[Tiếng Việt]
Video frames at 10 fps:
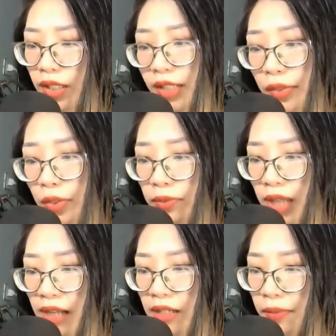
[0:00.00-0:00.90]
thì chúng
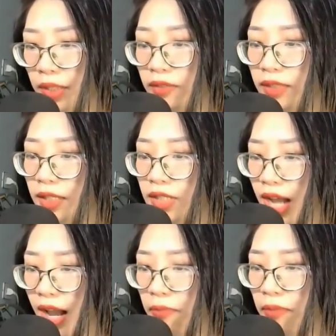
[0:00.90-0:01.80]
ta lập tức tách
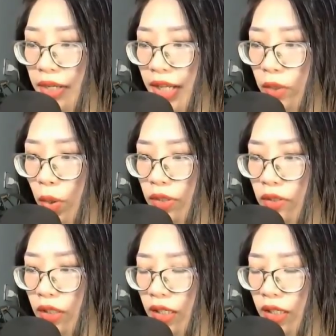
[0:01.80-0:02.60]
ra mà đi thôi.